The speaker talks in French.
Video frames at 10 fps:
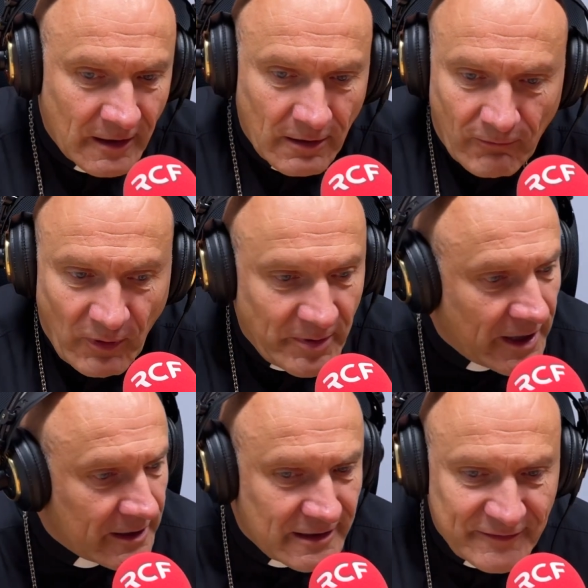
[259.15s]
On voit
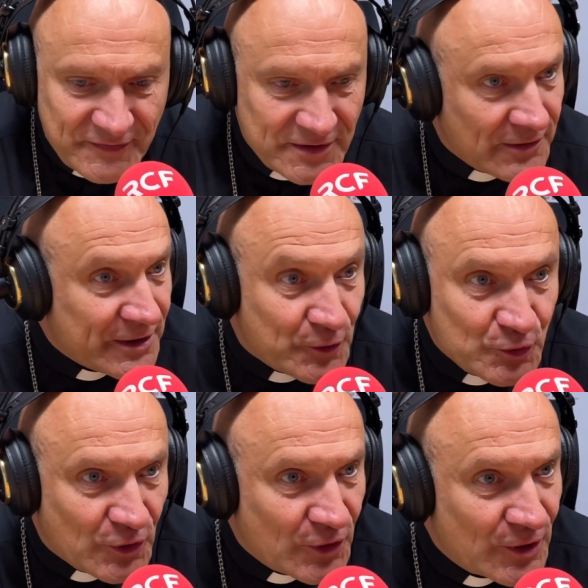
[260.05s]
bien que la vie dans les rues
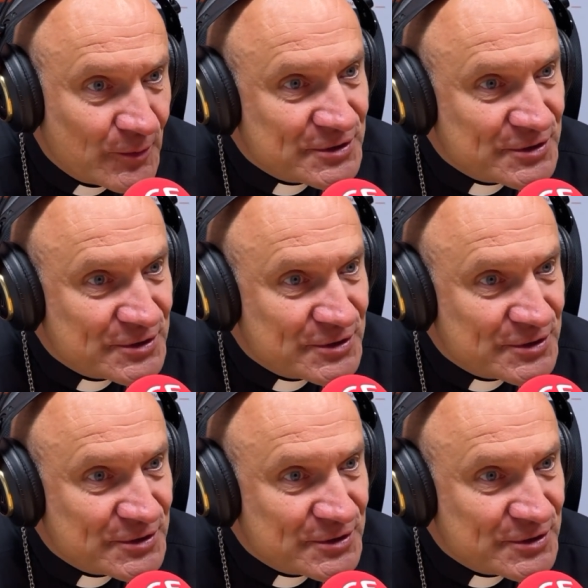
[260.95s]
de Rome